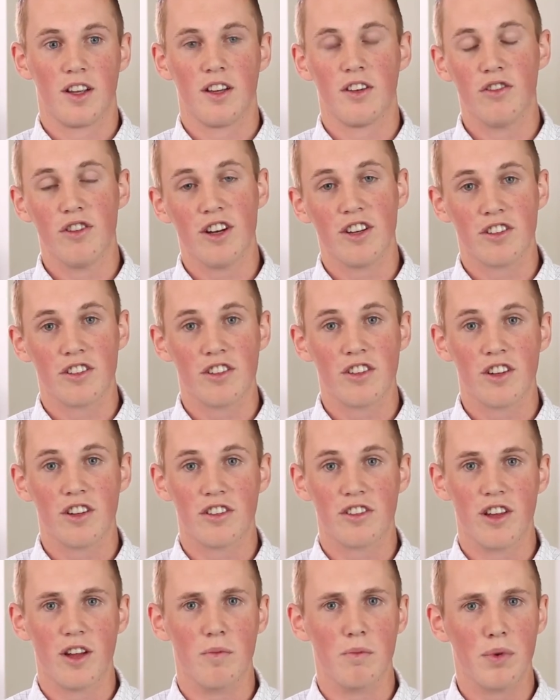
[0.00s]
认识的
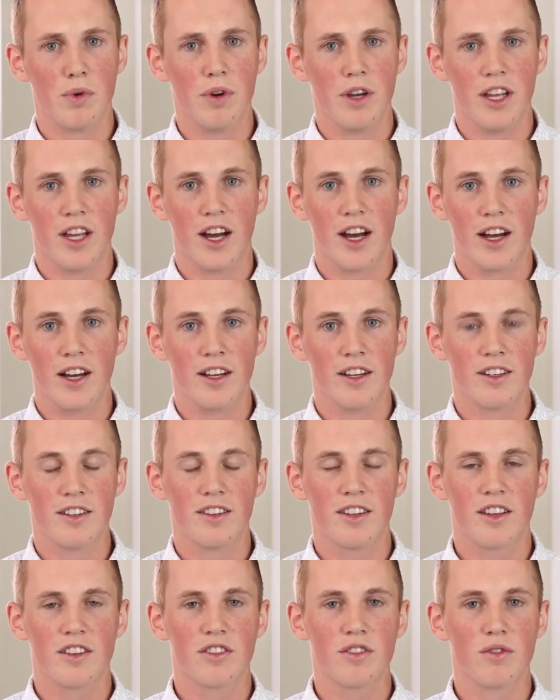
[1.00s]
神不一样，
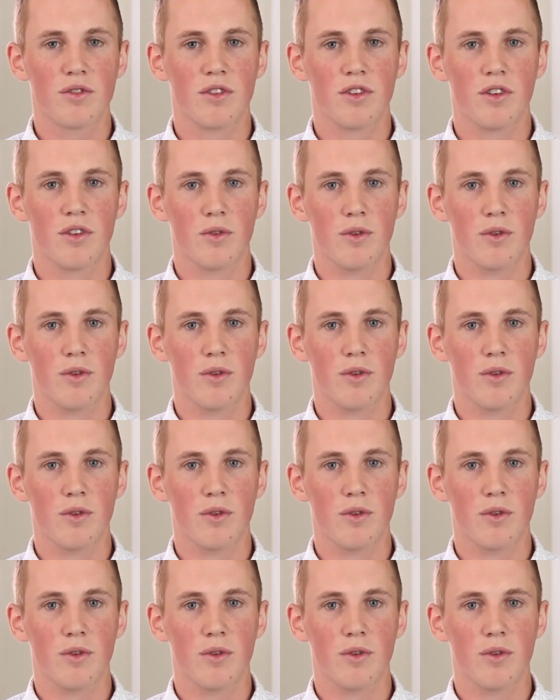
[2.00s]
但是我